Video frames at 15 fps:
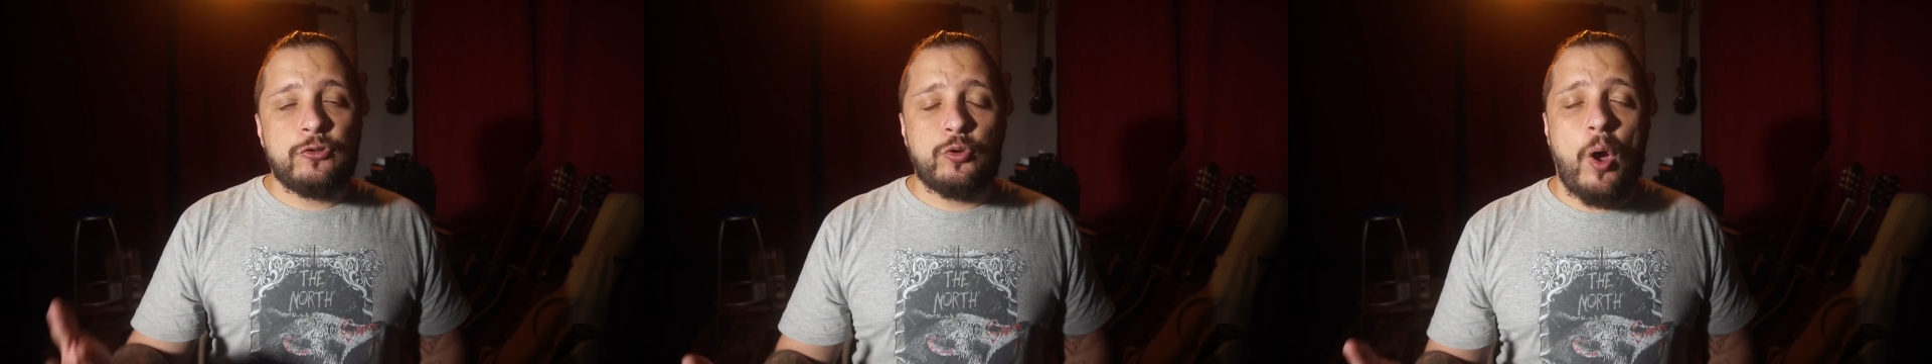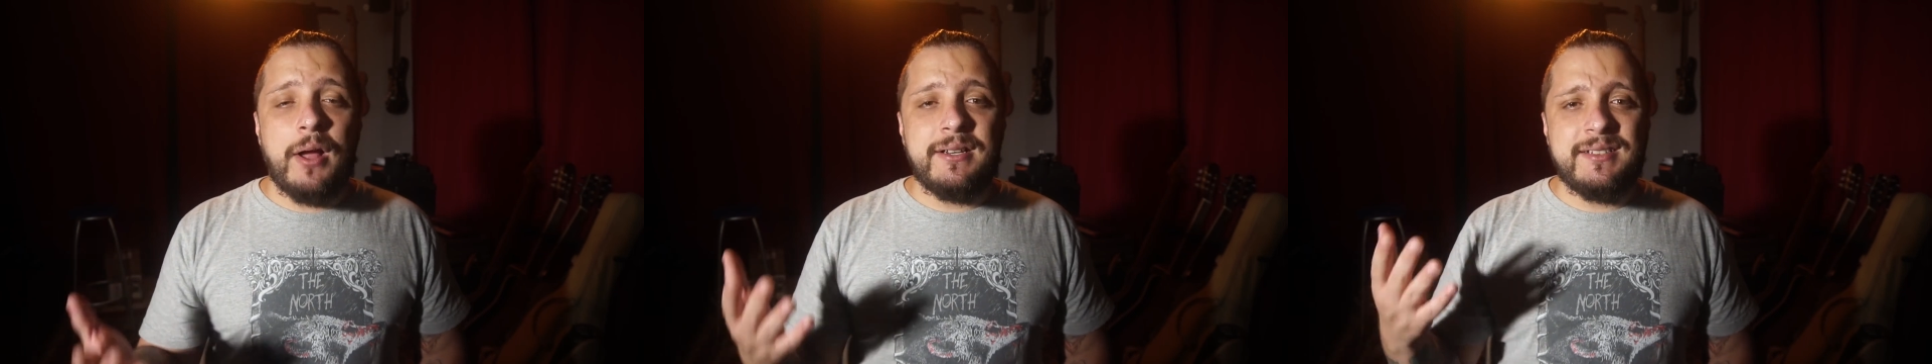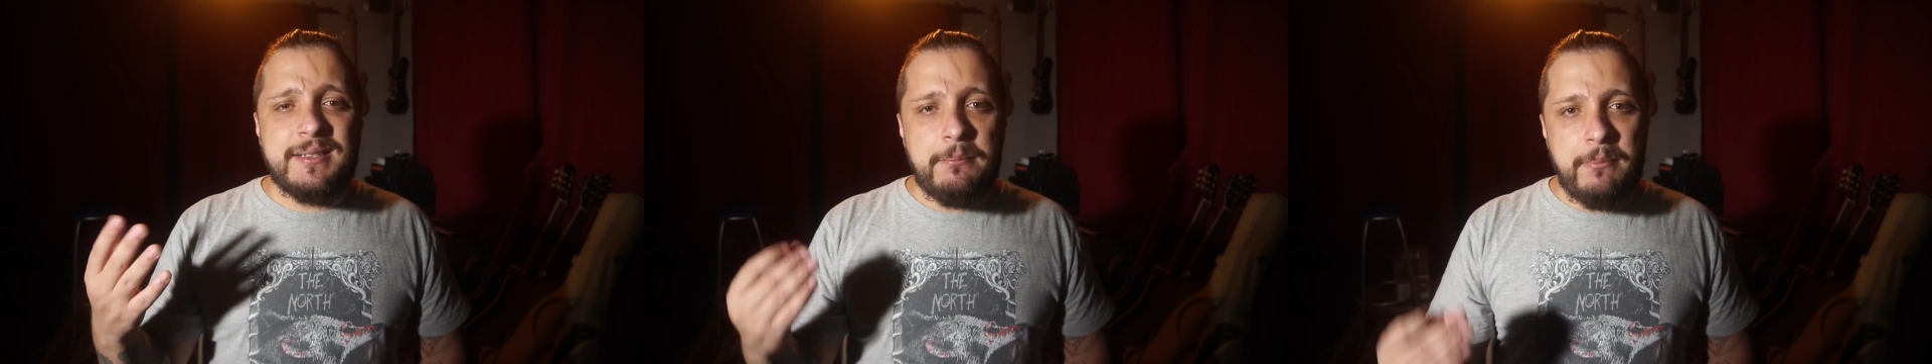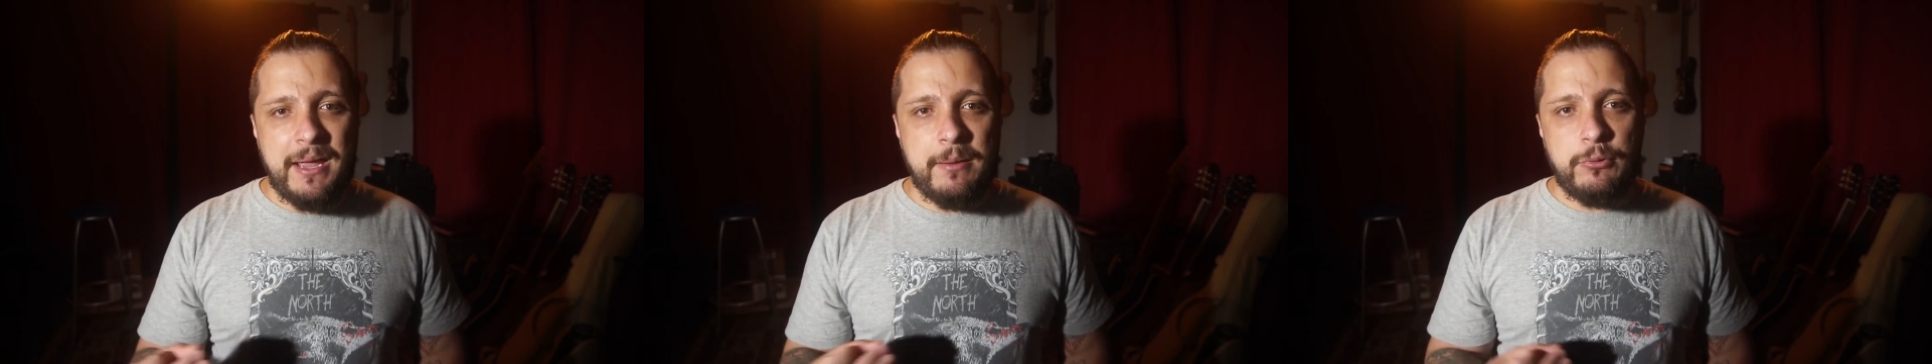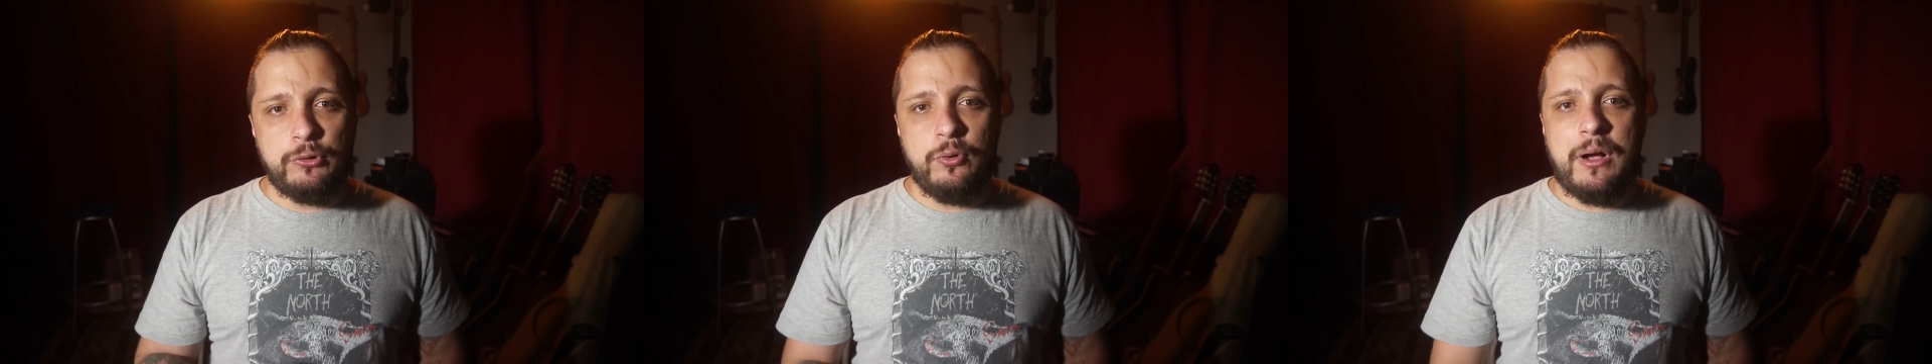Torne-se
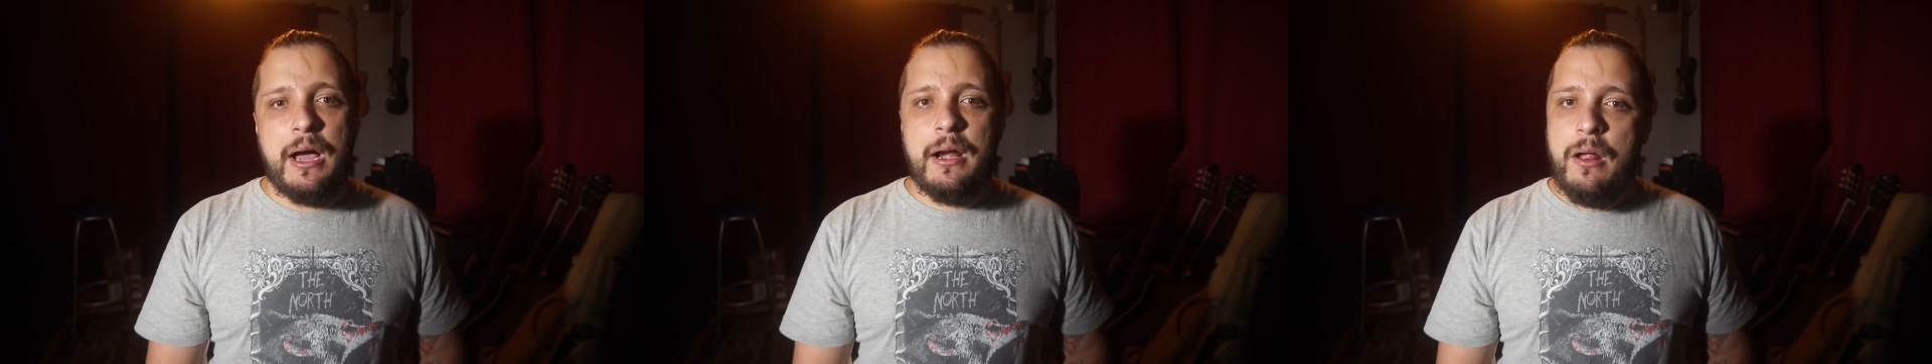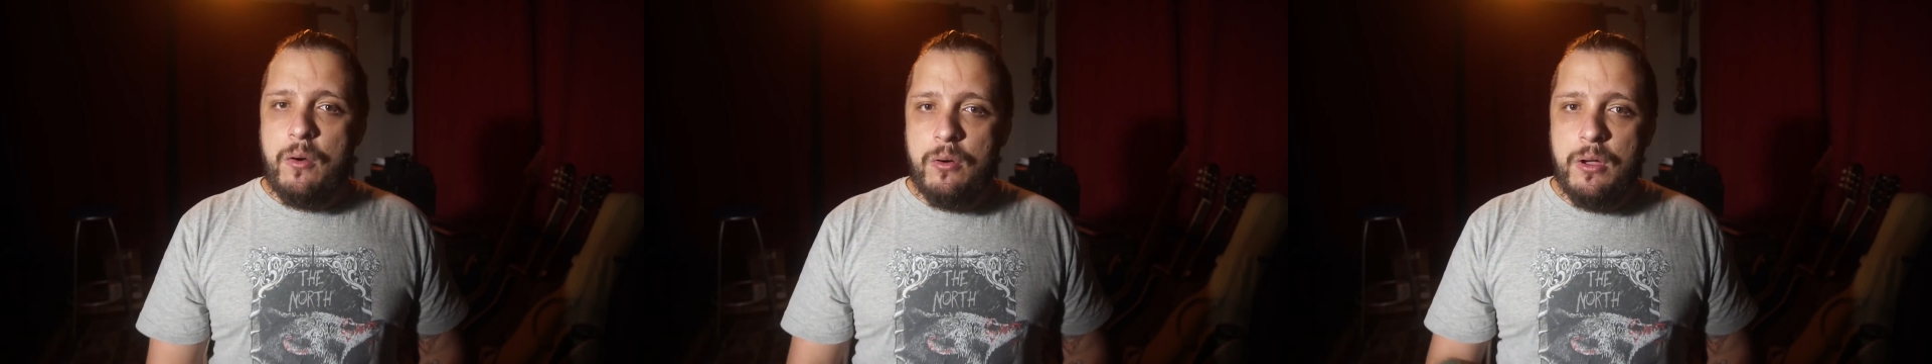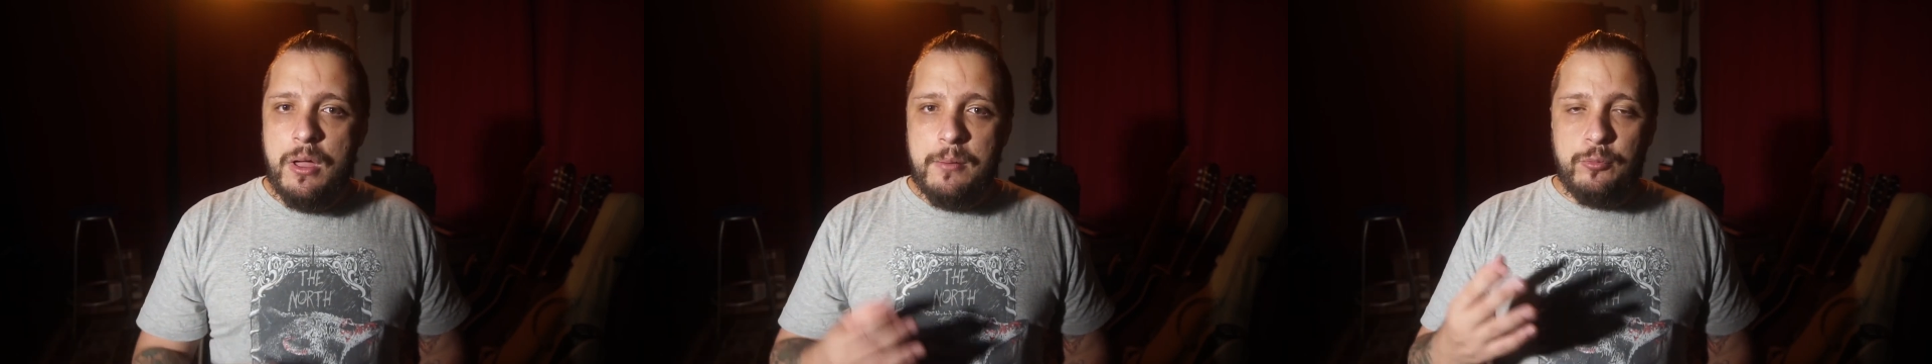membro do canal.